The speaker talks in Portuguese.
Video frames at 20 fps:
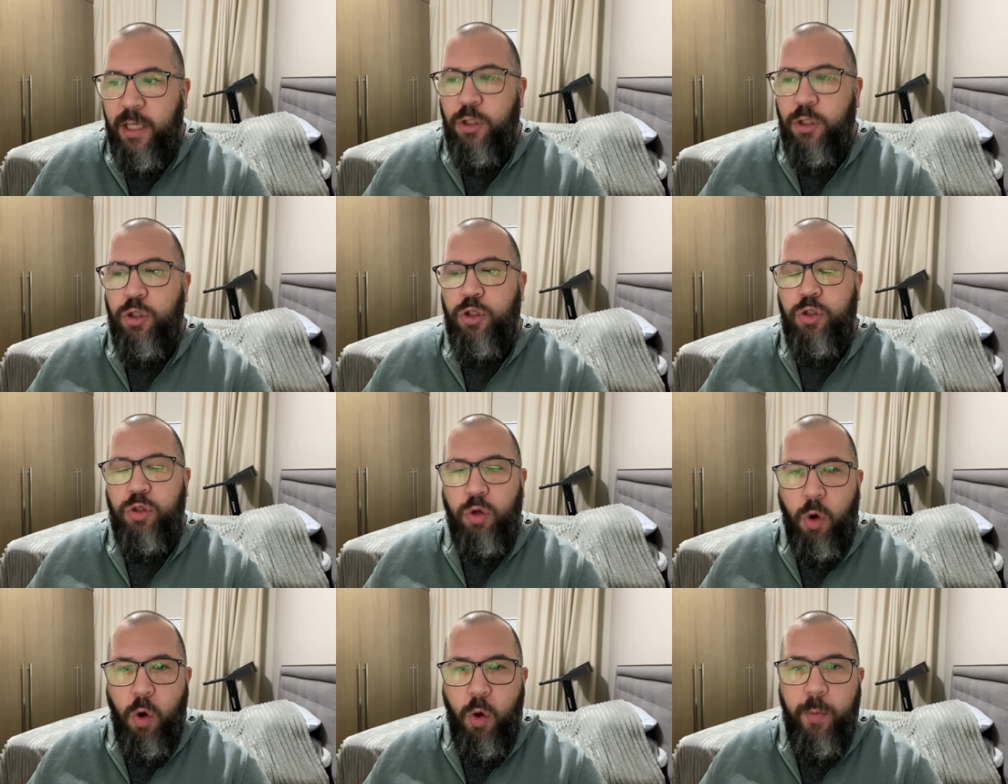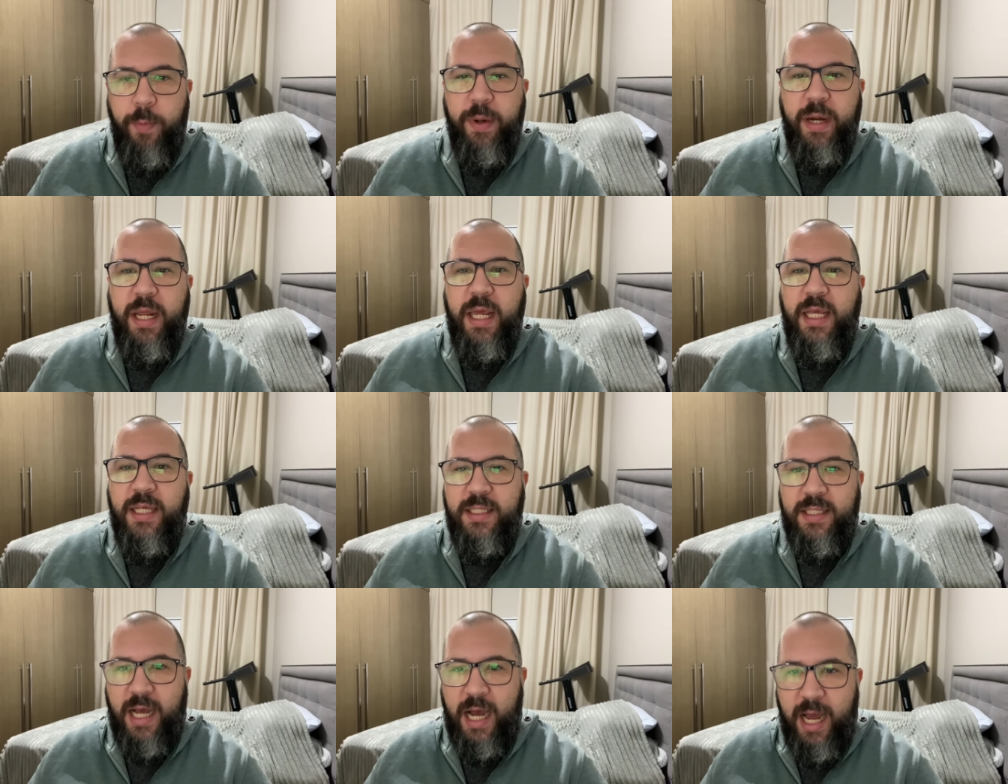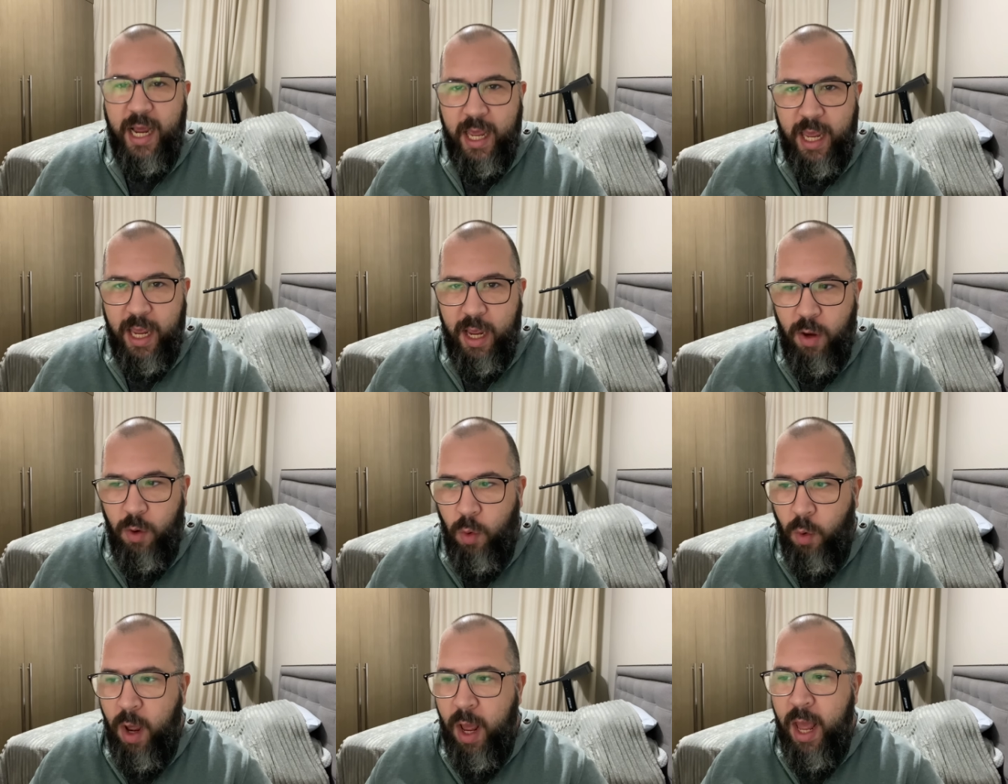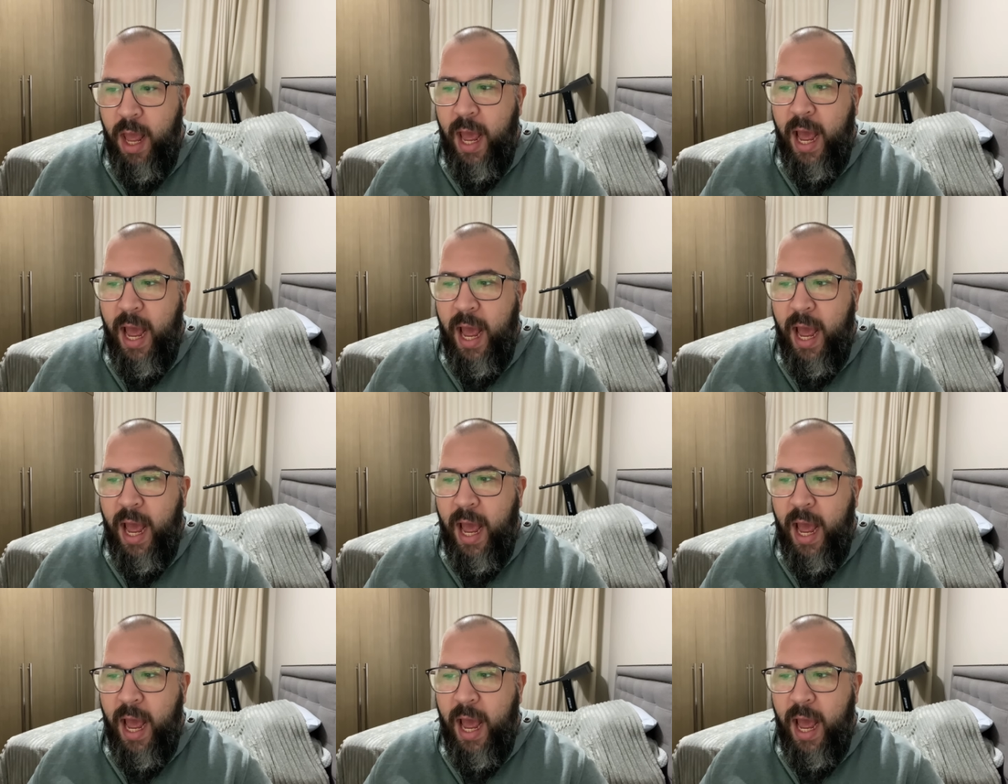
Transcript: sobre Israel